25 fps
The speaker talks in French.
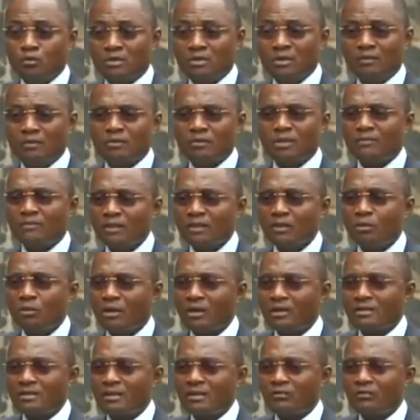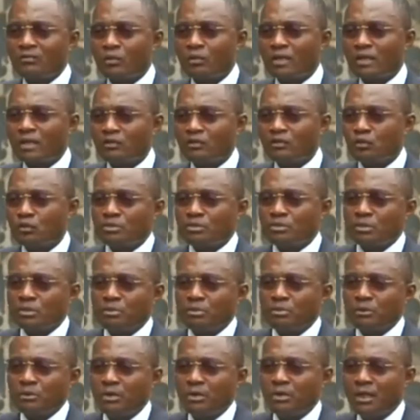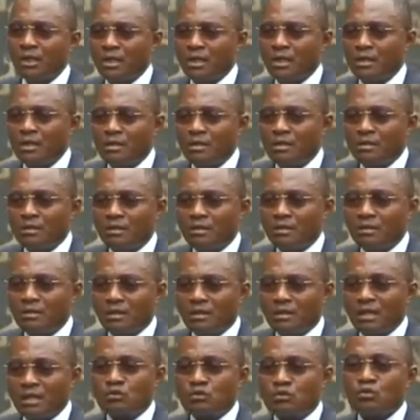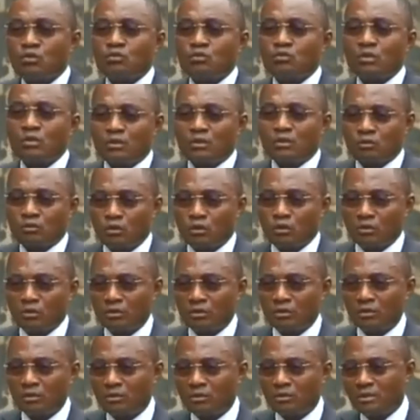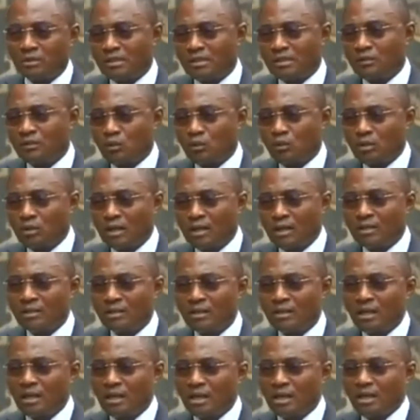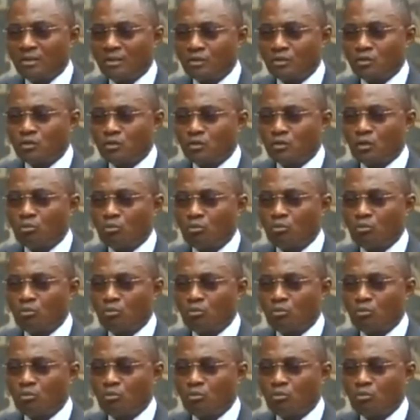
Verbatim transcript: Vous avez commencé à évoquer un tout petit peu euh, la structuration de, cet organe, son mode